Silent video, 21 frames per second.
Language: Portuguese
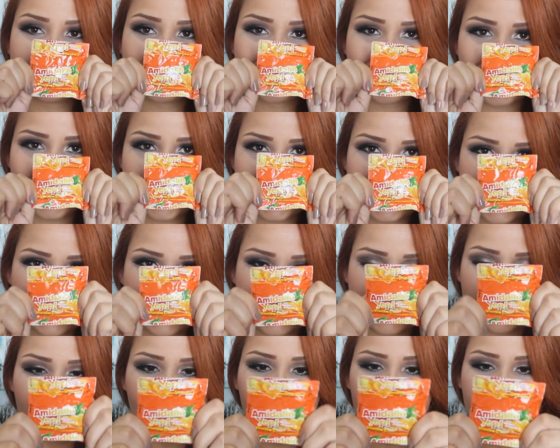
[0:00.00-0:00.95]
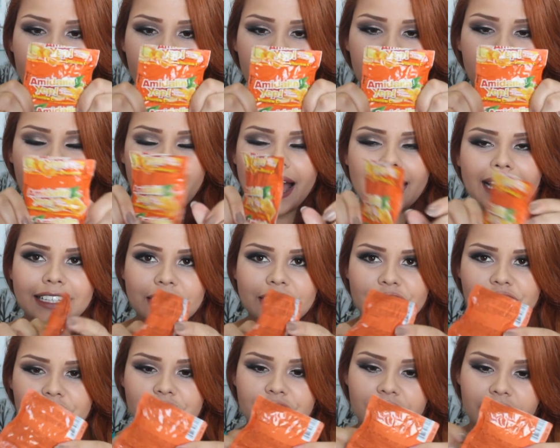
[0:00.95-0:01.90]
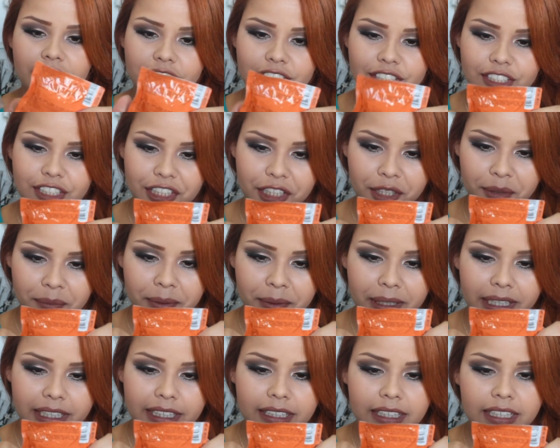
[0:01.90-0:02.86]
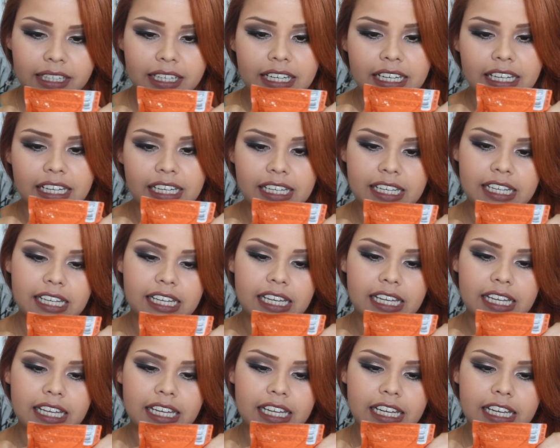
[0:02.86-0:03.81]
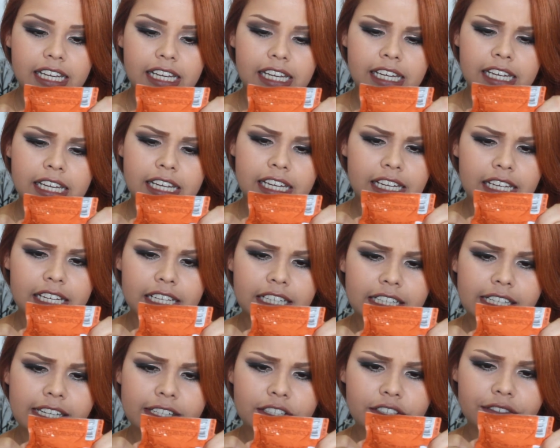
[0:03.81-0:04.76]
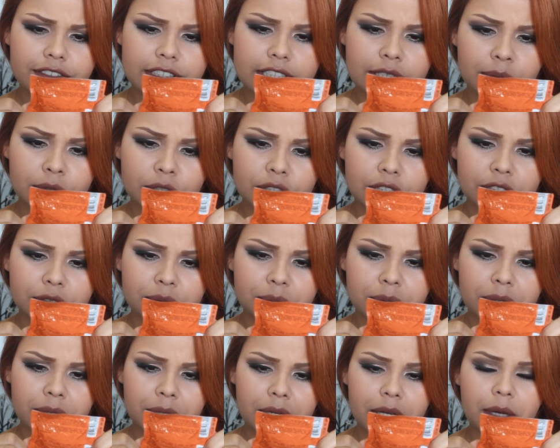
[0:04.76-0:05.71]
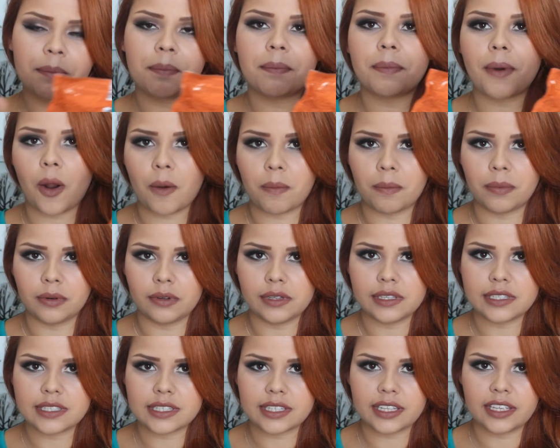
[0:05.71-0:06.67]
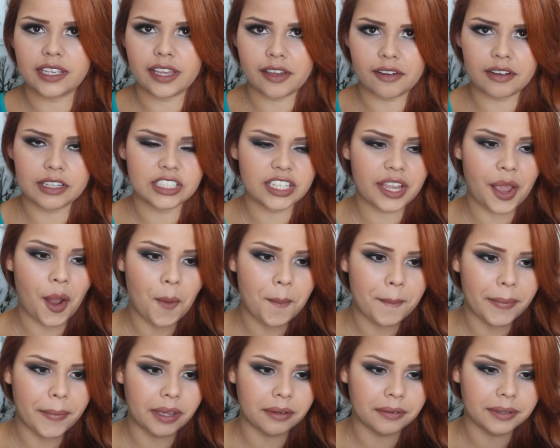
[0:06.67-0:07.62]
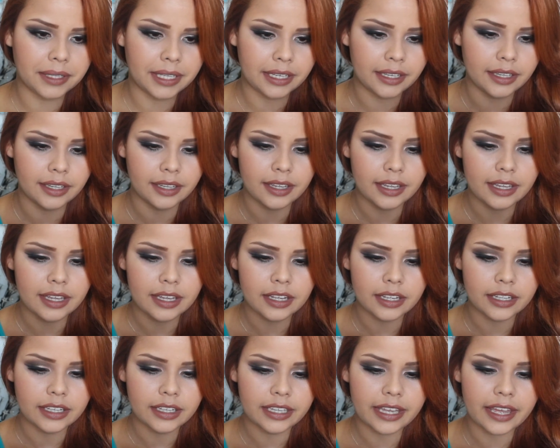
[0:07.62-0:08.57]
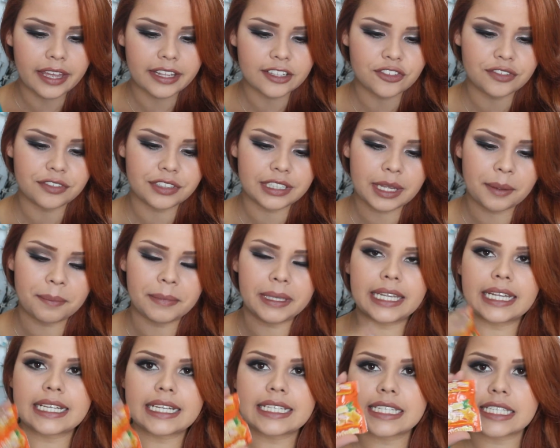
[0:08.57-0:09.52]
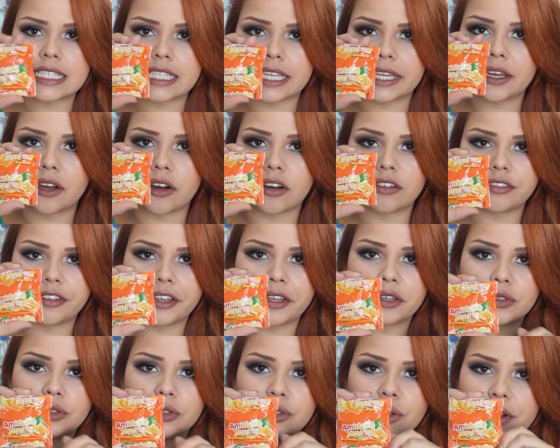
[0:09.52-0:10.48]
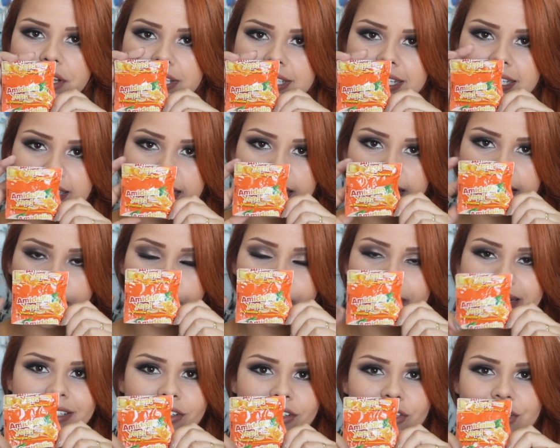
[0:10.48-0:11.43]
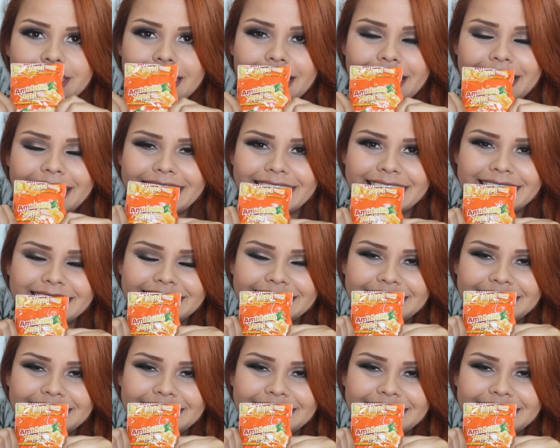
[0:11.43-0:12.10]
coisa aqui, ó, que é bala de gengibre e... deixa eu ver sabor de gengibre e própolis, que eu acho que é o mel, né? Que é de vitamina C, ó. Veio dois desse aqui, mas eu já...